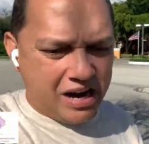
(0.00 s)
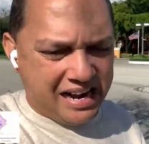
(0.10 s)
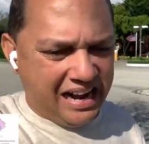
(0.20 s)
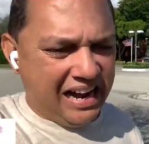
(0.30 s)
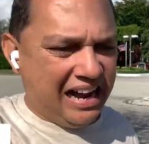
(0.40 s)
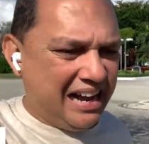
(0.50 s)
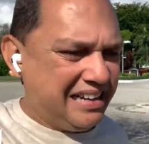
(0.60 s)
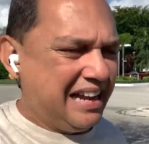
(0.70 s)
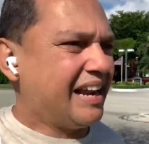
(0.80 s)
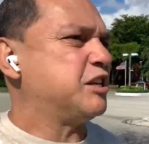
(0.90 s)
acá
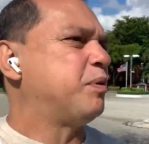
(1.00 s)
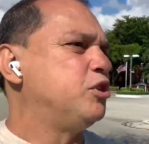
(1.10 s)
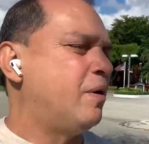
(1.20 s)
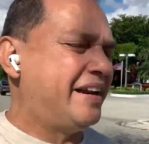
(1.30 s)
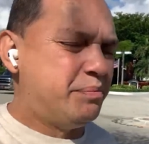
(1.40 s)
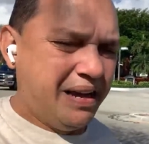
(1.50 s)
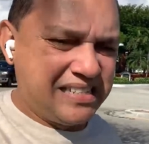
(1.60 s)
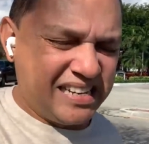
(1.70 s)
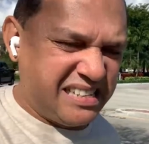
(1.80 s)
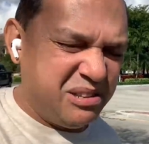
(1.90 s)
les respondió varias veces,